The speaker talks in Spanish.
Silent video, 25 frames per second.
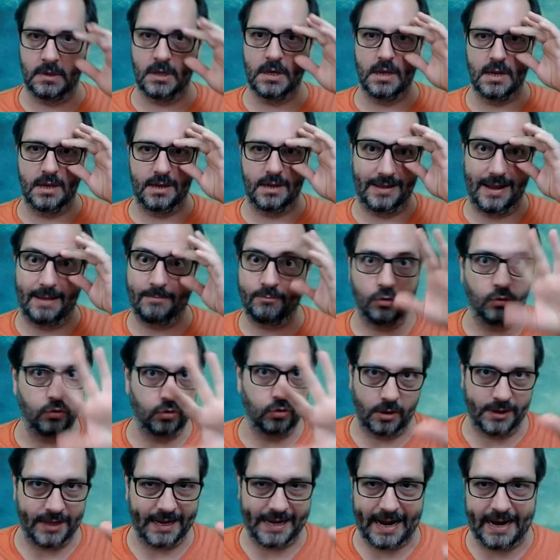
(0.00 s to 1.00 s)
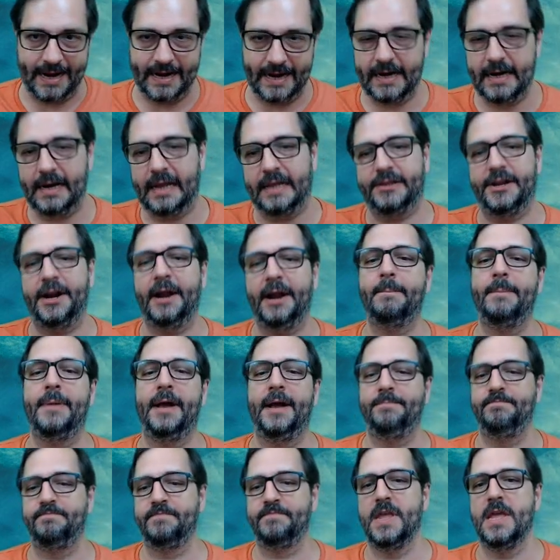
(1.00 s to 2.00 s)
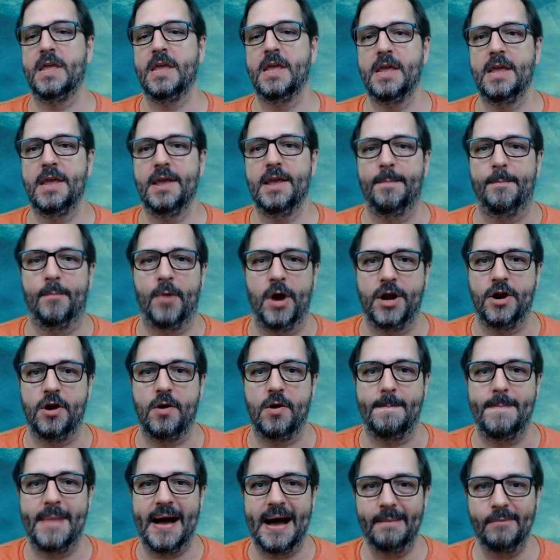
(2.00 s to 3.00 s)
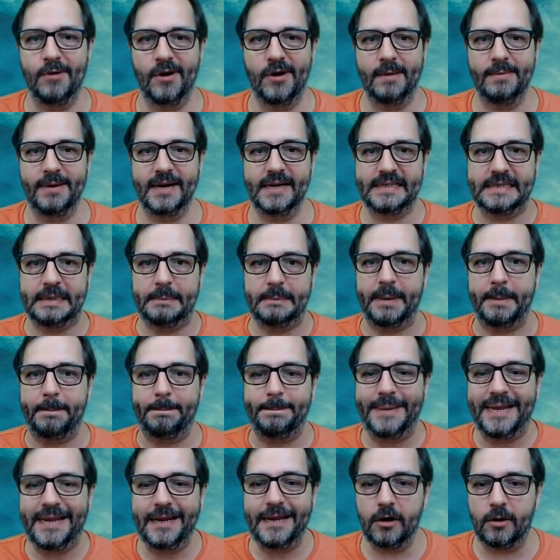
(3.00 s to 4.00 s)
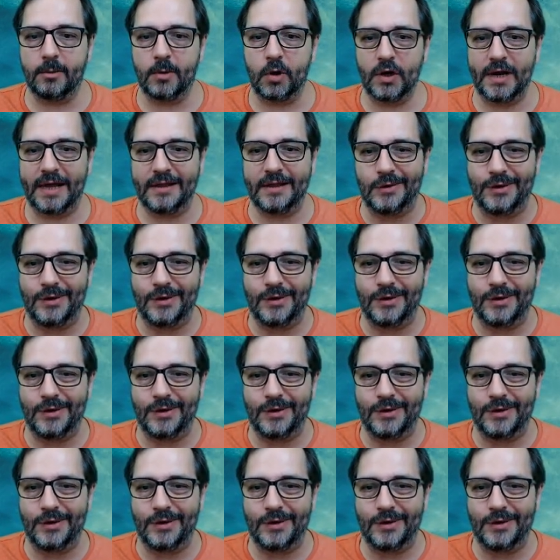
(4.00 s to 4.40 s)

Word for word: Está a punto de caer en la trampa. Bueno, vamos a ver si Pepino Volador